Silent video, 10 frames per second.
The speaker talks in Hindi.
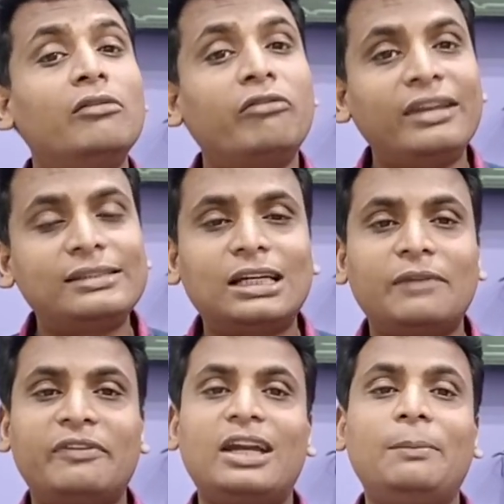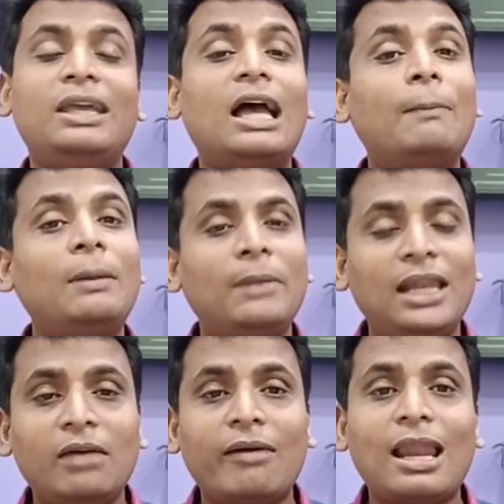फ्री सर्टिफिकेट भी यहाँ पे
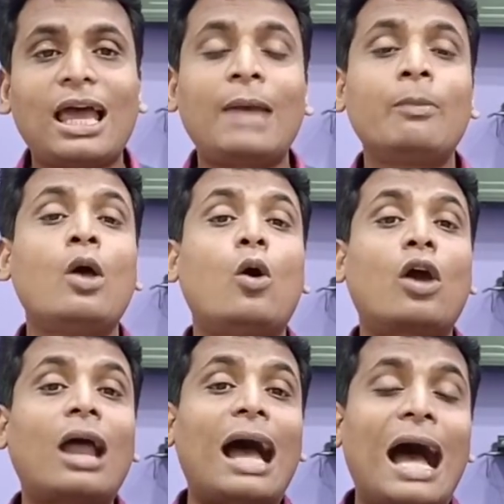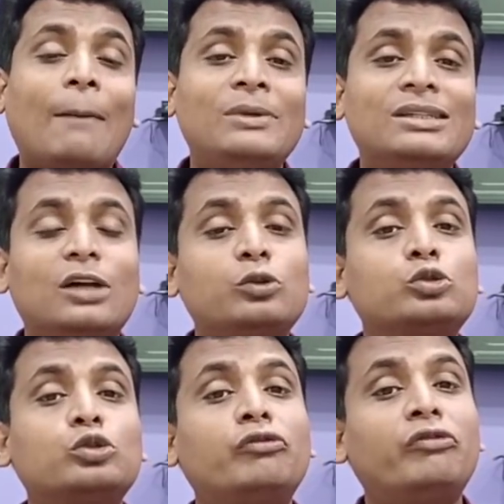मिलने वाला है और आप इनका
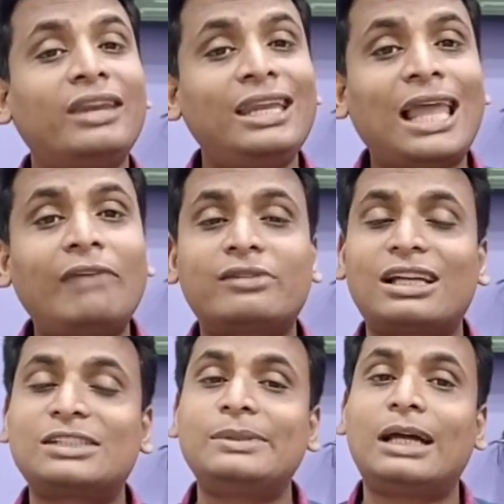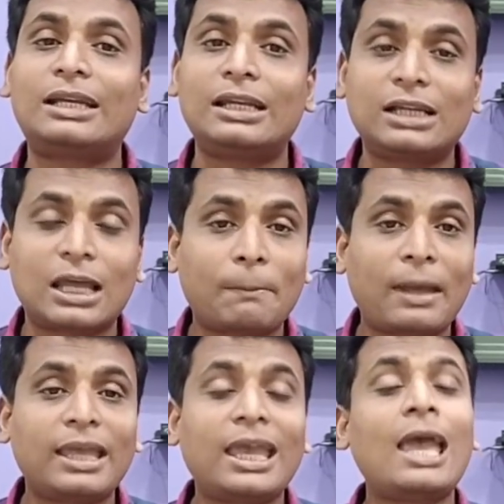दोस्तों फ्री लाइव क्लास भी अटेंड कर
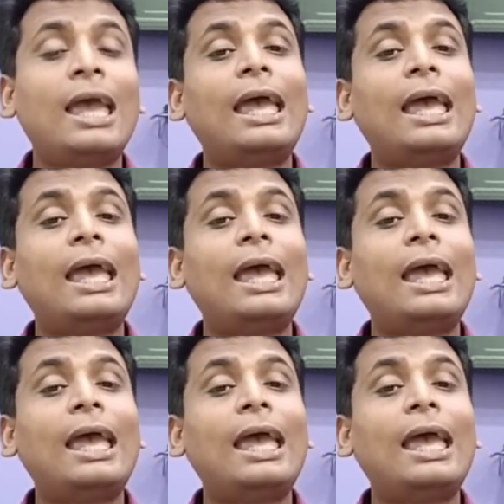पाएंगे